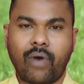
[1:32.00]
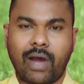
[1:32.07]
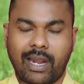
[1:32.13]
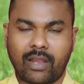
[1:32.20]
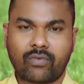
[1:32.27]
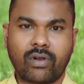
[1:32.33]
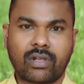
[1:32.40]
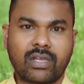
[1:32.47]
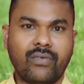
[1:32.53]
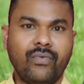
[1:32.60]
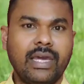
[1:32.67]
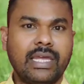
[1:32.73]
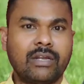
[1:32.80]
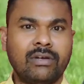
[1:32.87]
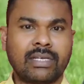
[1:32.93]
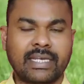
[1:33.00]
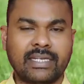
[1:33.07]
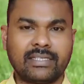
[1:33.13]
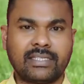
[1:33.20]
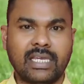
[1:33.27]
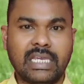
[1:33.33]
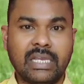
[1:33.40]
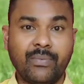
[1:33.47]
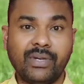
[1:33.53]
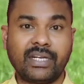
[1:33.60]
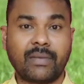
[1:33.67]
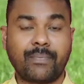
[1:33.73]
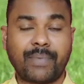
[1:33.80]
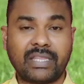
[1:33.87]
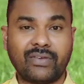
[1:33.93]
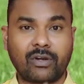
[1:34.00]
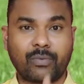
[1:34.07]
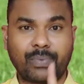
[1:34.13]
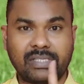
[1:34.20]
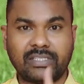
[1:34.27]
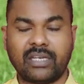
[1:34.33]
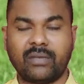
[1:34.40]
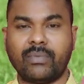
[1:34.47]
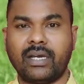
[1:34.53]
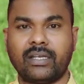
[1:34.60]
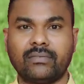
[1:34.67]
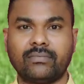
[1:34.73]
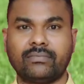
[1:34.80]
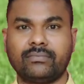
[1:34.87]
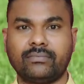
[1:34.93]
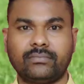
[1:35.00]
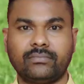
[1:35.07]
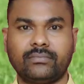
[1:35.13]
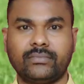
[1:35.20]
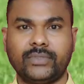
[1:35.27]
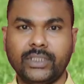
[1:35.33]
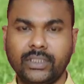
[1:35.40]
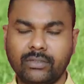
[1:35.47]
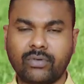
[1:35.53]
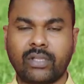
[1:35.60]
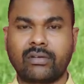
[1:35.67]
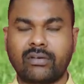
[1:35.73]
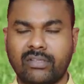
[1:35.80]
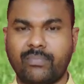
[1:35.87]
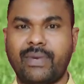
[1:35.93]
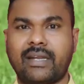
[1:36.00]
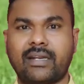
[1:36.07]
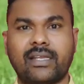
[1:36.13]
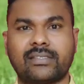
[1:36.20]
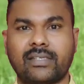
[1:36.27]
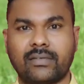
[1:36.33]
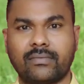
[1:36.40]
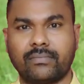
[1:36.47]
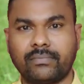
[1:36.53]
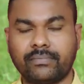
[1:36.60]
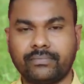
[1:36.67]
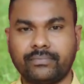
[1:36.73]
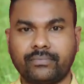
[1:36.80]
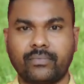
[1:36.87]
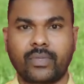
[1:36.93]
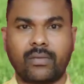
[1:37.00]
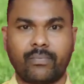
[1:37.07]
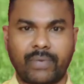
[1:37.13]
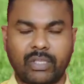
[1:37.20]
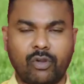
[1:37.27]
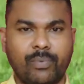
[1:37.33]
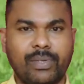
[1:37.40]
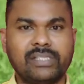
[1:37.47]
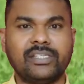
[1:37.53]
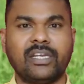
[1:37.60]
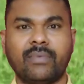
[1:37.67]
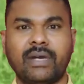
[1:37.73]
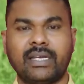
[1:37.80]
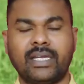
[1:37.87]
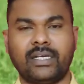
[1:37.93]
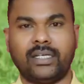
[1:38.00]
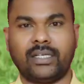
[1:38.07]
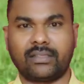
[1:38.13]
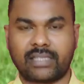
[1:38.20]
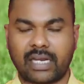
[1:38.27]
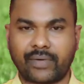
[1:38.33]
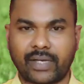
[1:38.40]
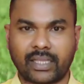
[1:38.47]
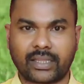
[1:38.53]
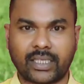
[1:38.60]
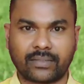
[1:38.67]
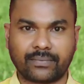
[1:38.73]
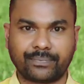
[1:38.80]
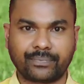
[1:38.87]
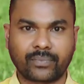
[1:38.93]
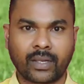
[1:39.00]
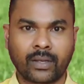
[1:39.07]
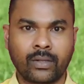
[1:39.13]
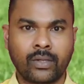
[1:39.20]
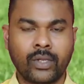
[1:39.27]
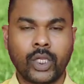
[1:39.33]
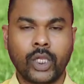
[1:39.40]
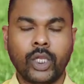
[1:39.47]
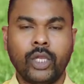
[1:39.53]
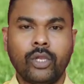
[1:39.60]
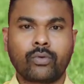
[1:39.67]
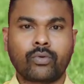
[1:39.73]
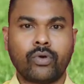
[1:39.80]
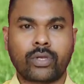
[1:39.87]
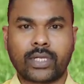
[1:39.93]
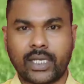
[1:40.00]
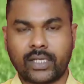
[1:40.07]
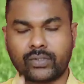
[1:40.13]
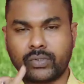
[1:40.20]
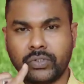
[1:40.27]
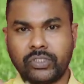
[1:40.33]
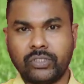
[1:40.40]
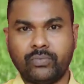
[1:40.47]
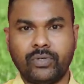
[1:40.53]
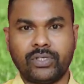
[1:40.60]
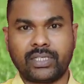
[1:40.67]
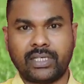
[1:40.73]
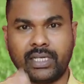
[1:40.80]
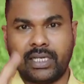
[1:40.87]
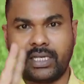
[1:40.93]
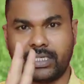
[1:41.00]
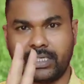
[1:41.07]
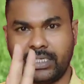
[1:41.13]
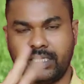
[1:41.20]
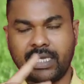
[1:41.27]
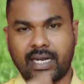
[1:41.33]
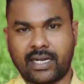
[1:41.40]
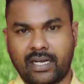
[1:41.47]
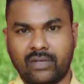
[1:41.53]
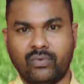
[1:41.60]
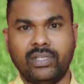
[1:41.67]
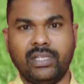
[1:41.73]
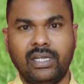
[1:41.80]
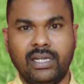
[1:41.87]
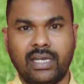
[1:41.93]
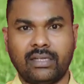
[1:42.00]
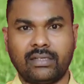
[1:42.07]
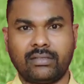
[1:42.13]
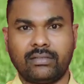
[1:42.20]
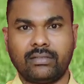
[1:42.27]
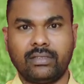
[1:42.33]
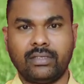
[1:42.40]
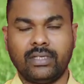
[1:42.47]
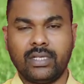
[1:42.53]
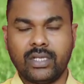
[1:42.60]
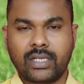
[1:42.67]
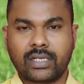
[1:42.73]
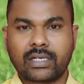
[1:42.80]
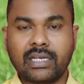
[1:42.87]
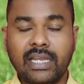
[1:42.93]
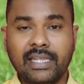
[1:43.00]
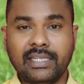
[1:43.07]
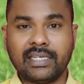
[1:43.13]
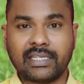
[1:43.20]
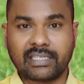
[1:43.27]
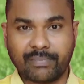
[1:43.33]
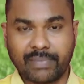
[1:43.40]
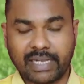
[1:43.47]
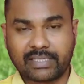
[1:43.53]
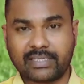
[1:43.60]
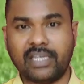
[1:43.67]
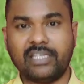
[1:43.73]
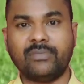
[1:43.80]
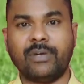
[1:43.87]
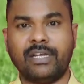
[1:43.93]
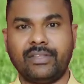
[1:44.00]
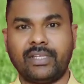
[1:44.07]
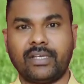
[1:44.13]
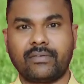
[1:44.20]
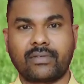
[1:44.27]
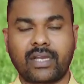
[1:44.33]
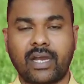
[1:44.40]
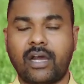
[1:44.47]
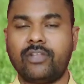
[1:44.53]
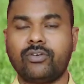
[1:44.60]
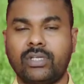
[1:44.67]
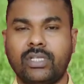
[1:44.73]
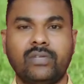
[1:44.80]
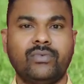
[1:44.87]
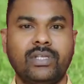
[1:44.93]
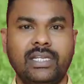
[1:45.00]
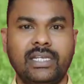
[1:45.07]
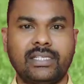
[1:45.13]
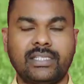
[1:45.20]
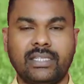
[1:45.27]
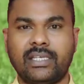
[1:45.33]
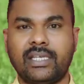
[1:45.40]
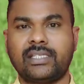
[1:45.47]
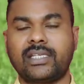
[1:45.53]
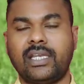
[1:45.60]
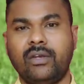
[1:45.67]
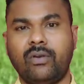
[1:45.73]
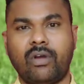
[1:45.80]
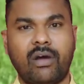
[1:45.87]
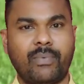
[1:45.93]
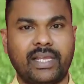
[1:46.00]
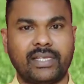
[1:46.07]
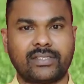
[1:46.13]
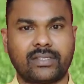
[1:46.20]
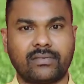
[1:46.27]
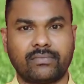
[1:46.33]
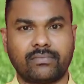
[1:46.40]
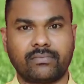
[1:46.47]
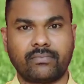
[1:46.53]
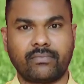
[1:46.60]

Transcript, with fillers: వాళ్ళ కుక్క వేరే వాళ్ళని కరిస్తే ఇమీడియట్గా పదివేల రూపాయలు జరిమానా ఇది కొంత కొంత బెటర్ అసలు పది రూపాయలు జరిమానా అన్నారు తర్వాత కుక్క సుస్సు పోసినా ఇది ఎక్కడైనా వదిలినా క్లీన్ చేసే బాధ్యత యజమానిదే కాదు కూడా వదిలేస్తే తీసుకెళ్ళి లోపలేస్తాం